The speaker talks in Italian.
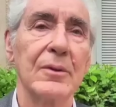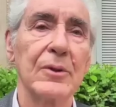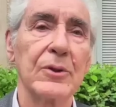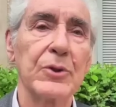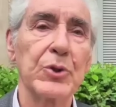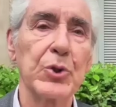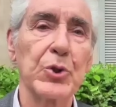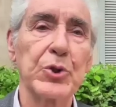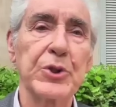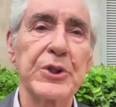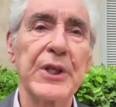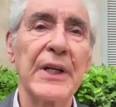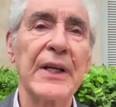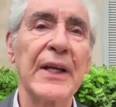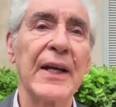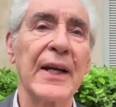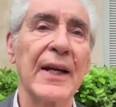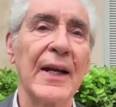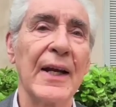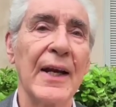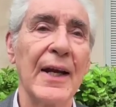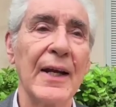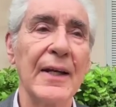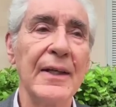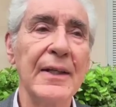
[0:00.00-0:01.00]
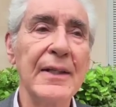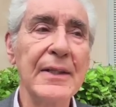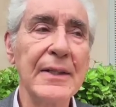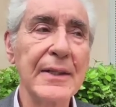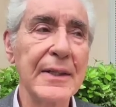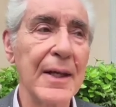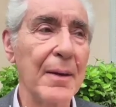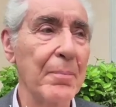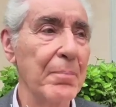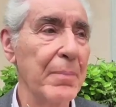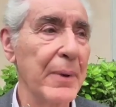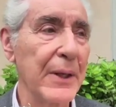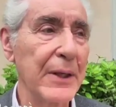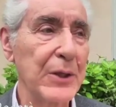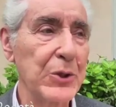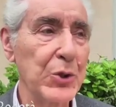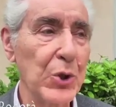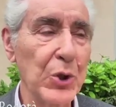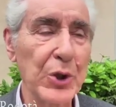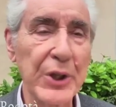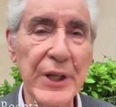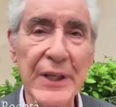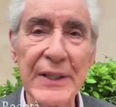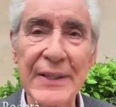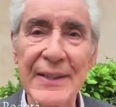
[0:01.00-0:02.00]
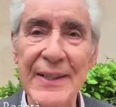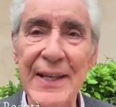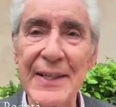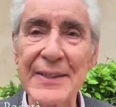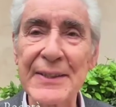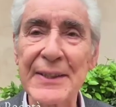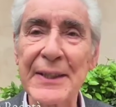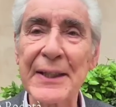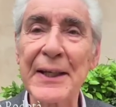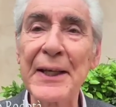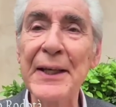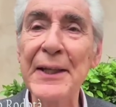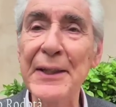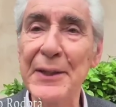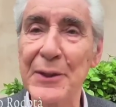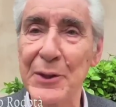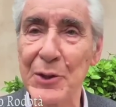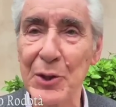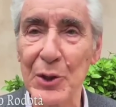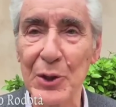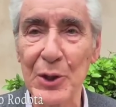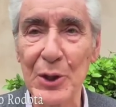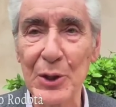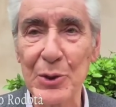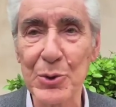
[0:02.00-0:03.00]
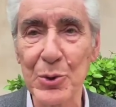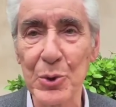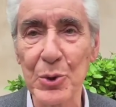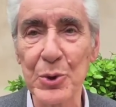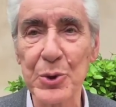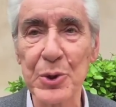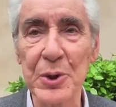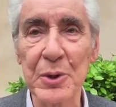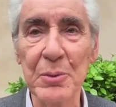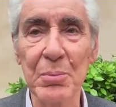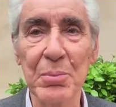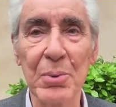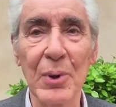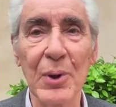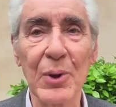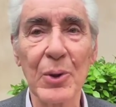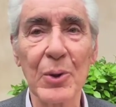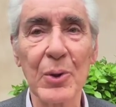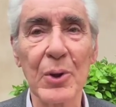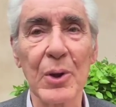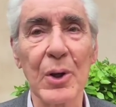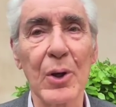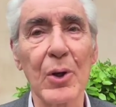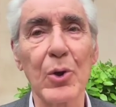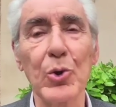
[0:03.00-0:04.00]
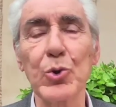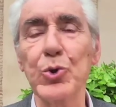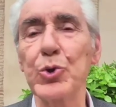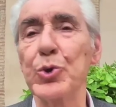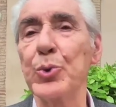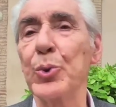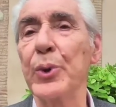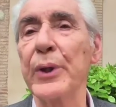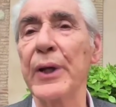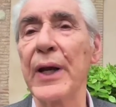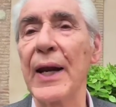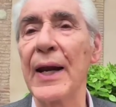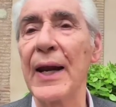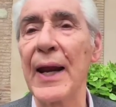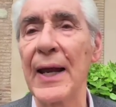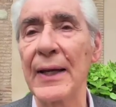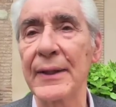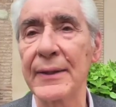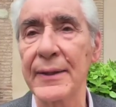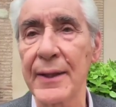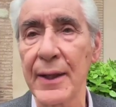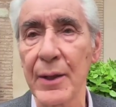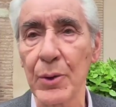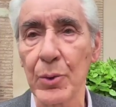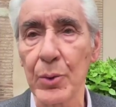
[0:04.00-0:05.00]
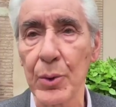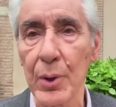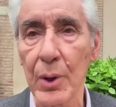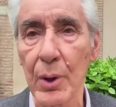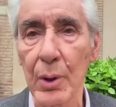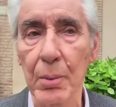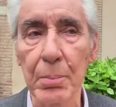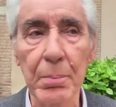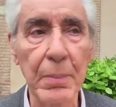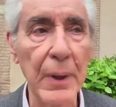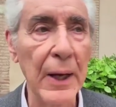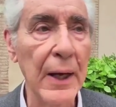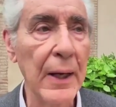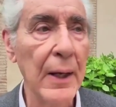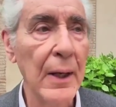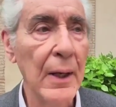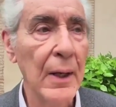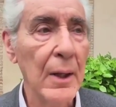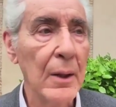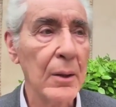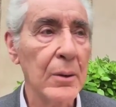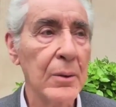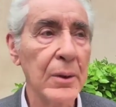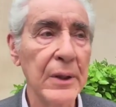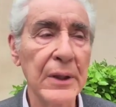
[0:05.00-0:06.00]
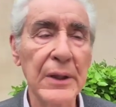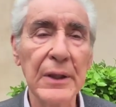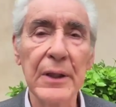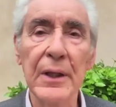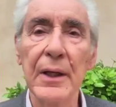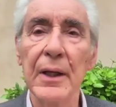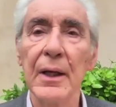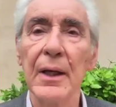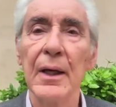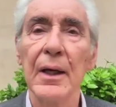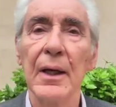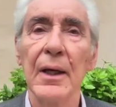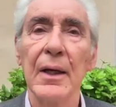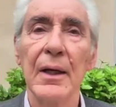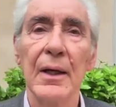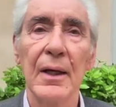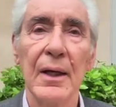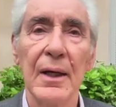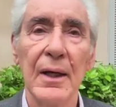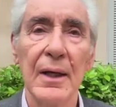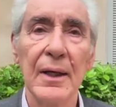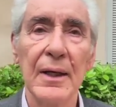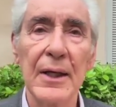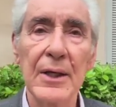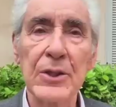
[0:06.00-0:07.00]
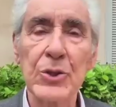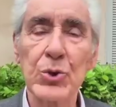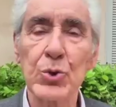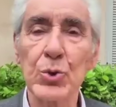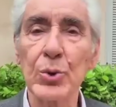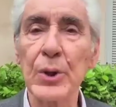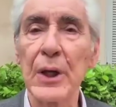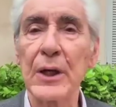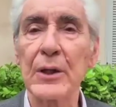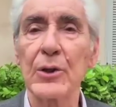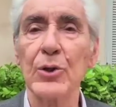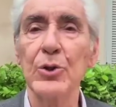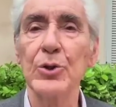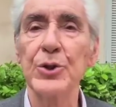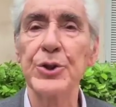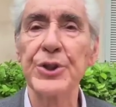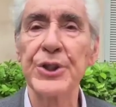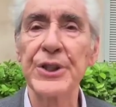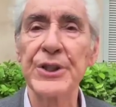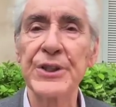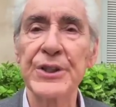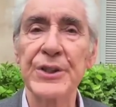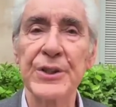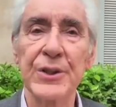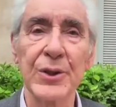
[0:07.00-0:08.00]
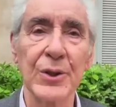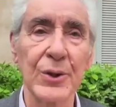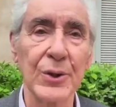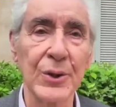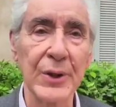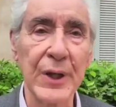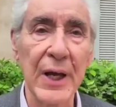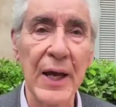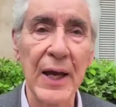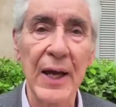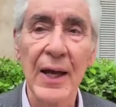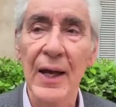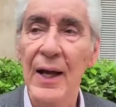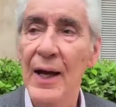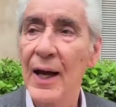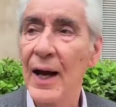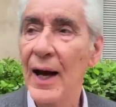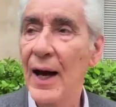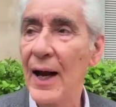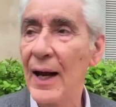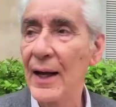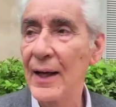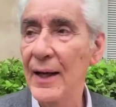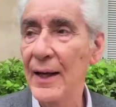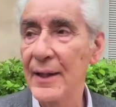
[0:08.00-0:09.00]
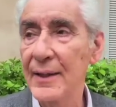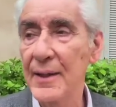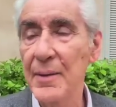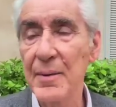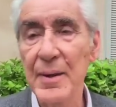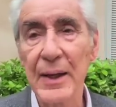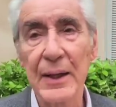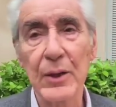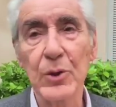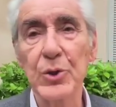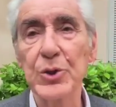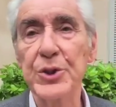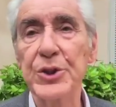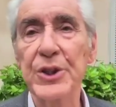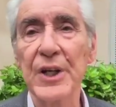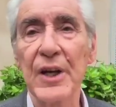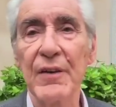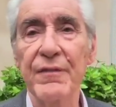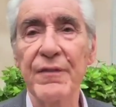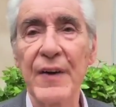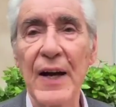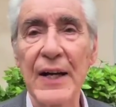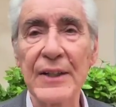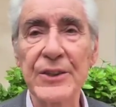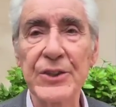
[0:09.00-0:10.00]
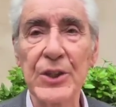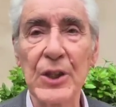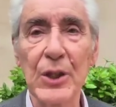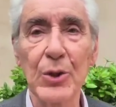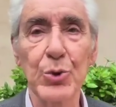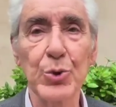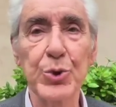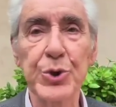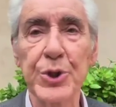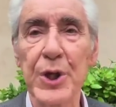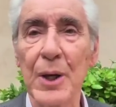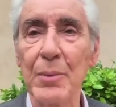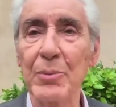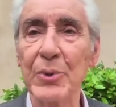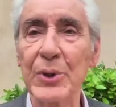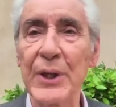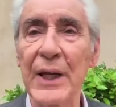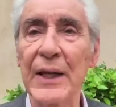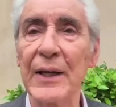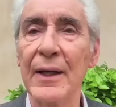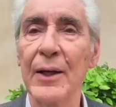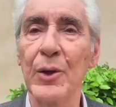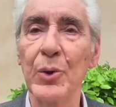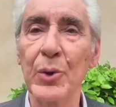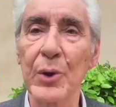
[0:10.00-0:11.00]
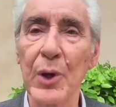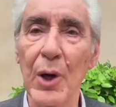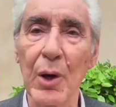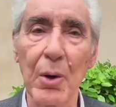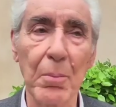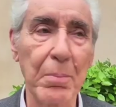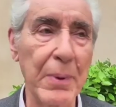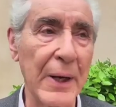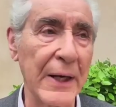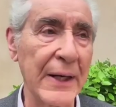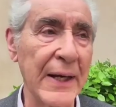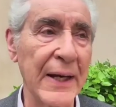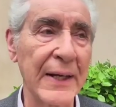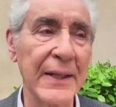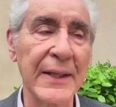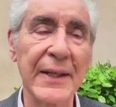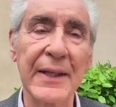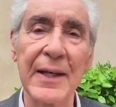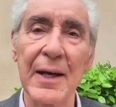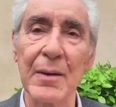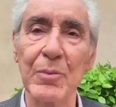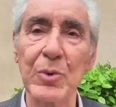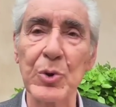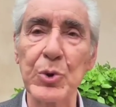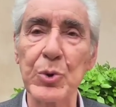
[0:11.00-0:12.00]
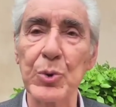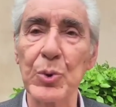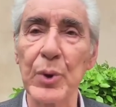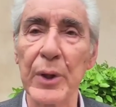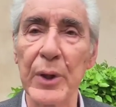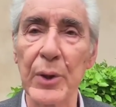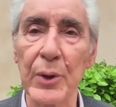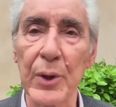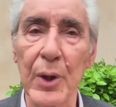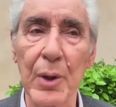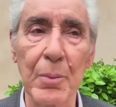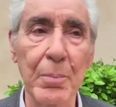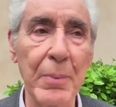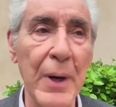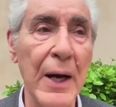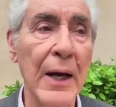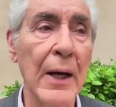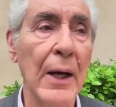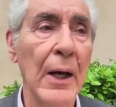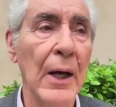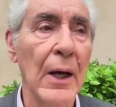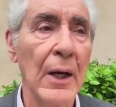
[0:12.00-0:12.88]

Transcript: sostenere la lista per ciò che sta scritto nel suo simbolo, costruire l'altra Europa. Quindi eh, nessuna concessione alla demagogia facile, usciamo dall'Europa, carichiamo sull'Europa